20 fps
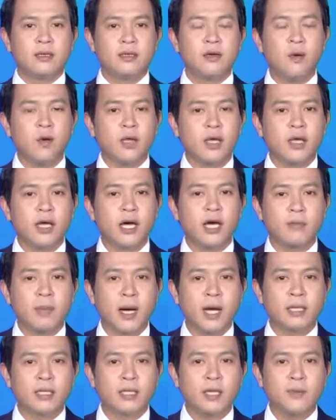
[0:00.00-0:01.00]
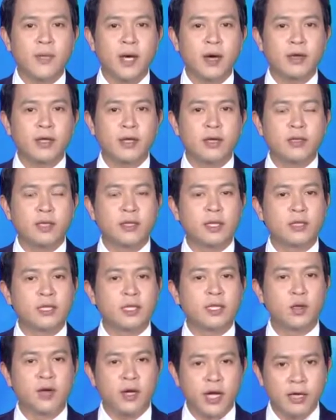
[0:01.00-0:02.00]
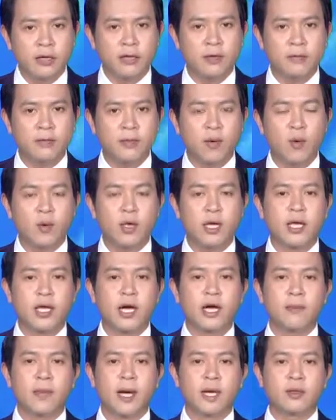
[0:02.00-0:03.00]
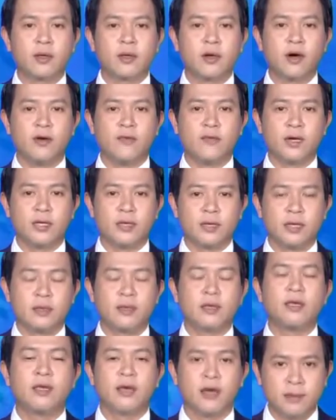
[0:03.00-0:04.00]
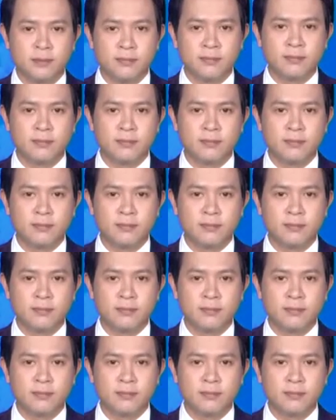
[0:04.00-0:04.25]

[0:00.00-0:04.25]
Thưa quý vị và các bạn, tiếp theo chương trình thời sự tối nay, mời quý vị và các bạn theo dõi phần tin thế giới.